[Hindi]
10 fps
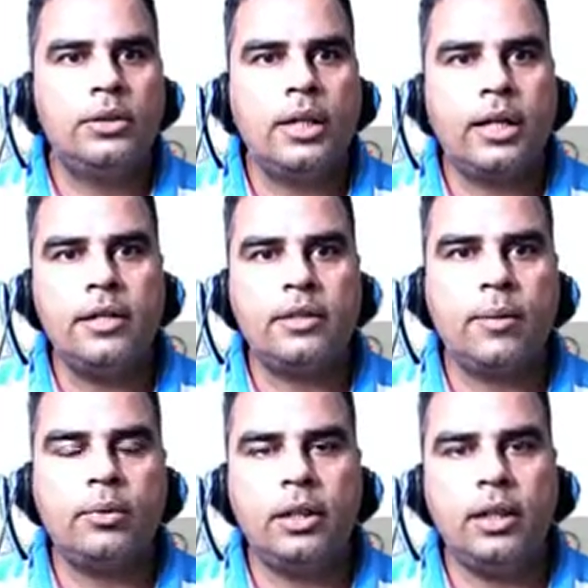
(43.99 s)
सेकेंड
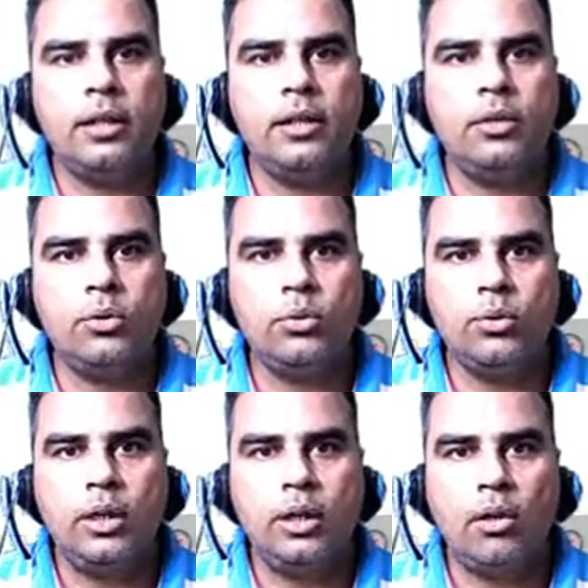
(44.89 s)
स्टेप होता है कि ये जो
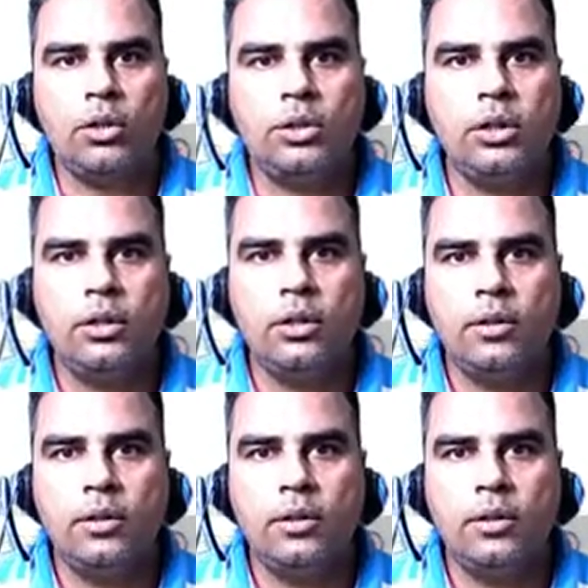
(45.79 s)
ऑक्सीजन